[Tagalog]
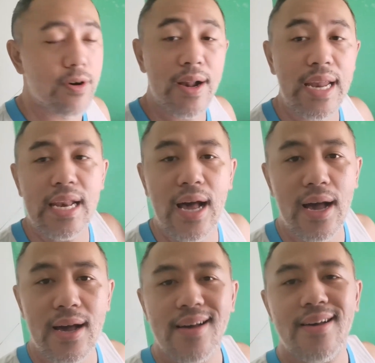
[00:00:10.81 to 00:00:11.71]
So
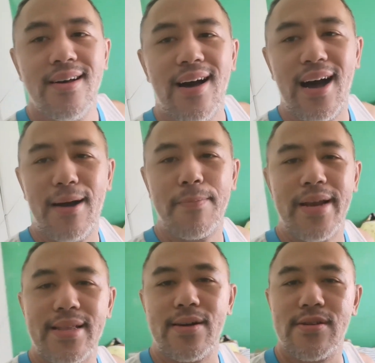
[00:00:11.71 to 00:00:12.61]
kanina, um,
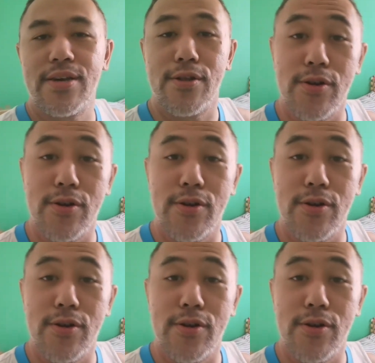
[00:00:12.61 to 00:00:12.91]
pinakita ko sa inyo,